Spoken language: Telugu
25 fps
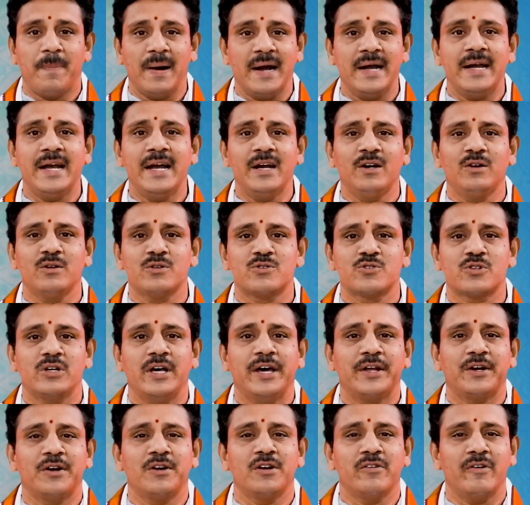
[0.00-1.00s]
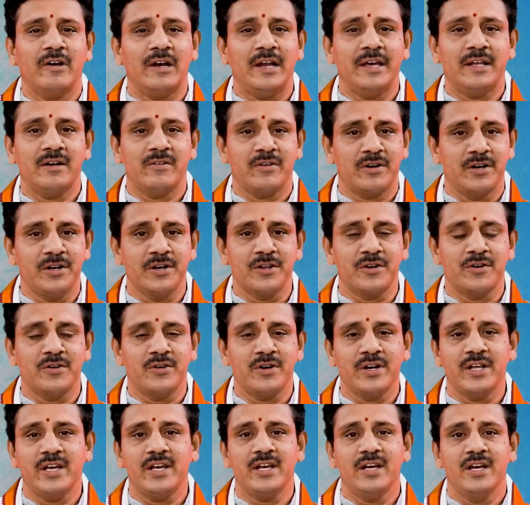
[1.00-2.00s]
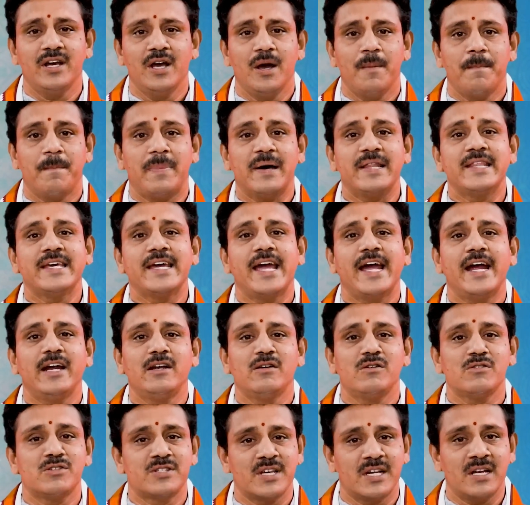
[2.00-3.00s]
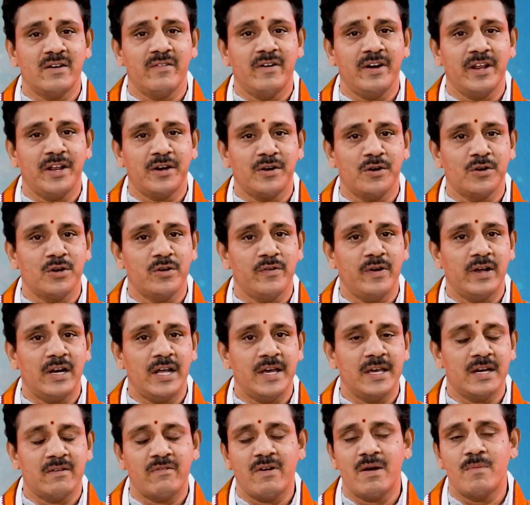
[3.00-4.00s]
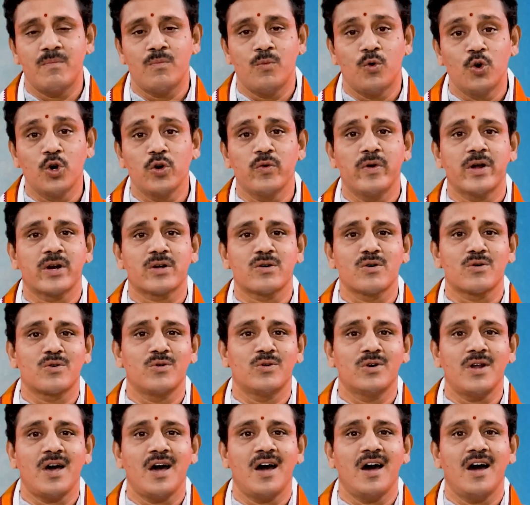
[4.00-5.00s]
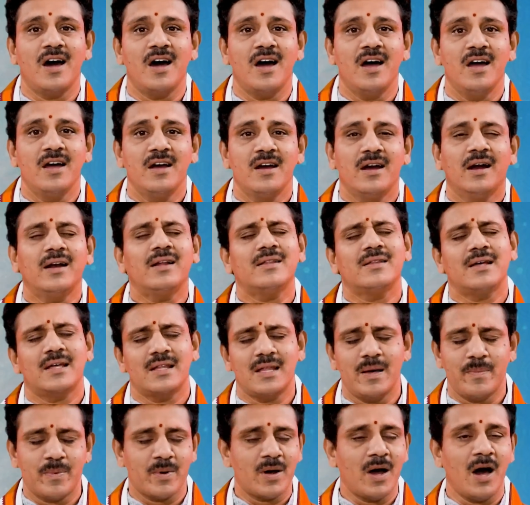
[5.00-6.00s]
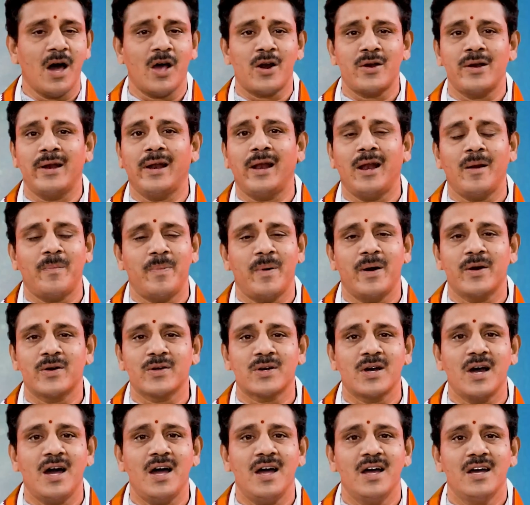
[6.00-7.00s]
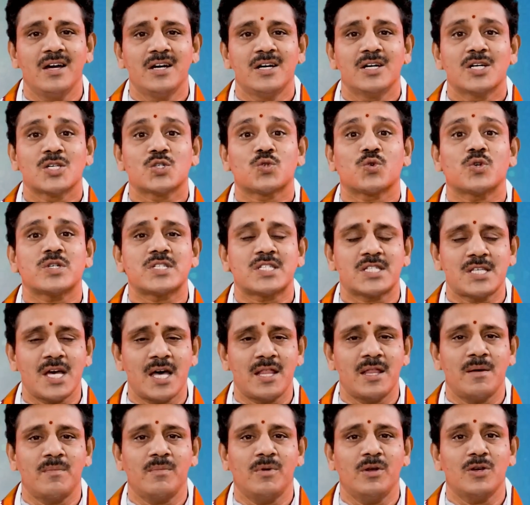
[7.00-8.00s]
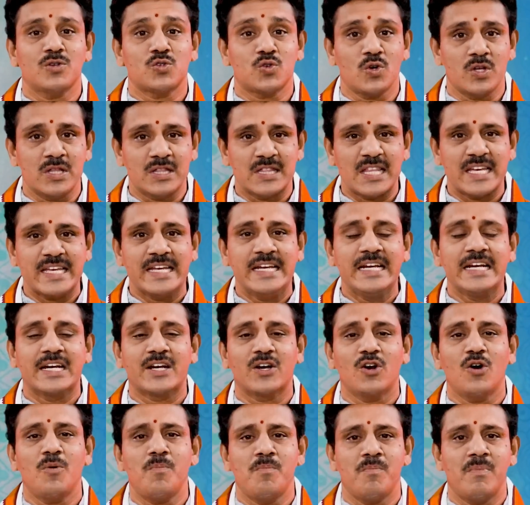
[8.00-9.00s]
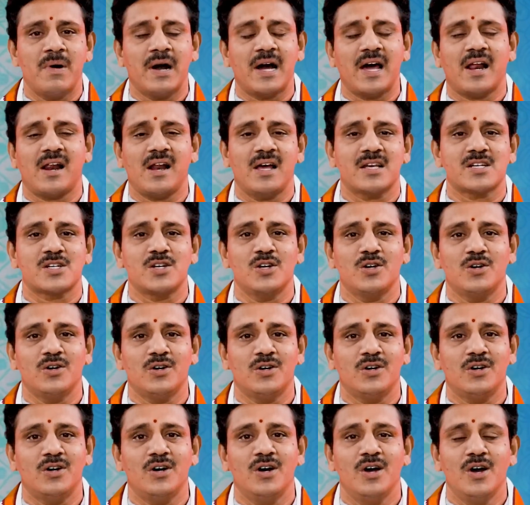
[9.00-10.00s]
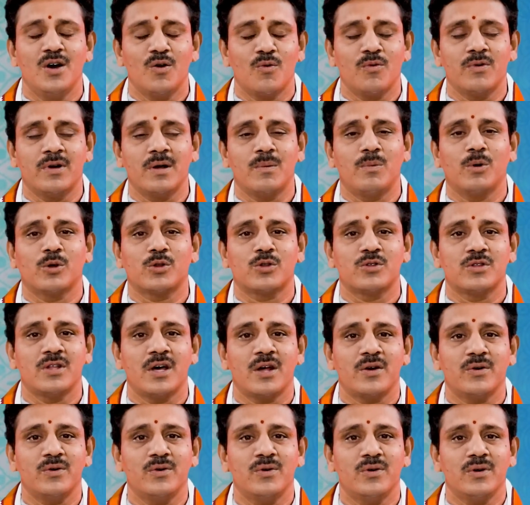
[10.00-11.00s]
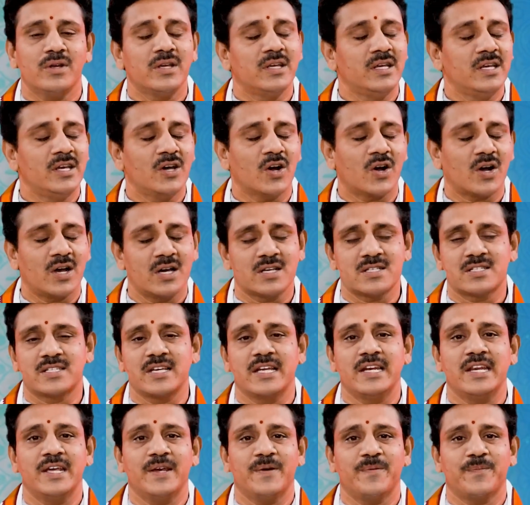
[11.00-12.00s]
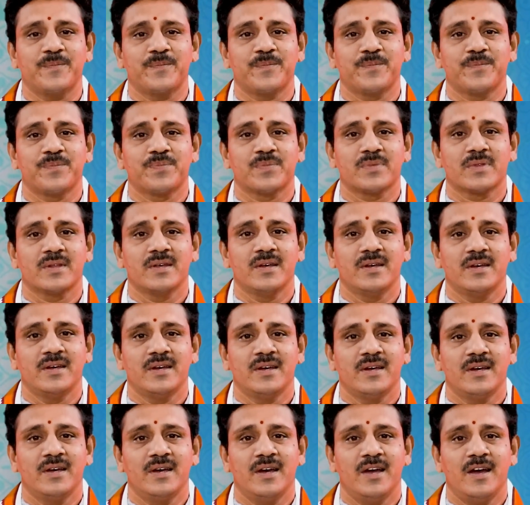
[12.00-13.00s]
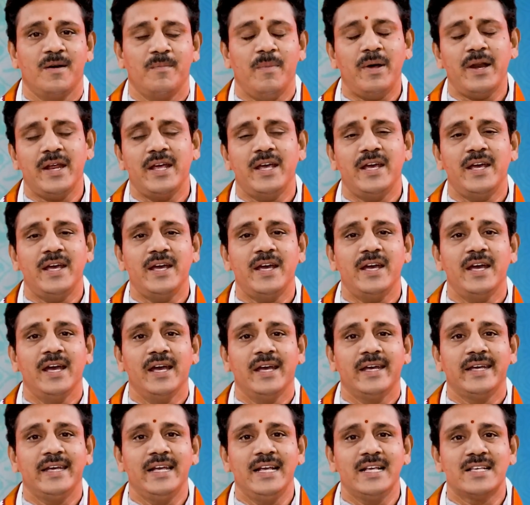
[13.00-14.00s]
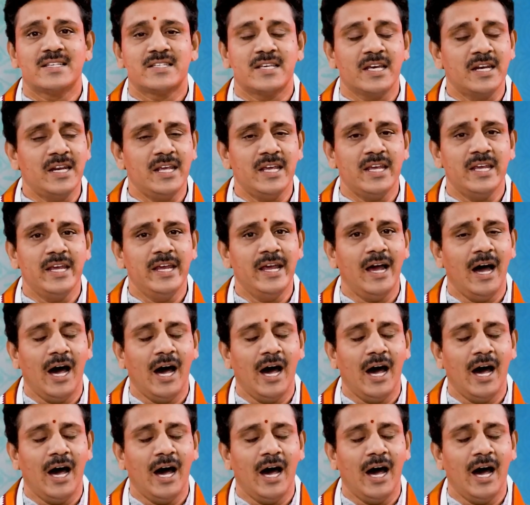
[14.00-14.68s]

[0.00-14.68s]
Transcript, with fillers: పన్నెండు జూలై రెండు వేల ఇరవై రెండు నుండి పదిహేడు జనవరి రెండు వేల ఇరవై మూడు వరకు కూడా అంటే దాదాపుగా ఆరు నెలల పాటుగా స్వస్థానంలో సొంత ఇంట్లో మకర రాశిలో ఉండబోతున్నారు ఈ యొక్క శని మరి ఈ శని ఈ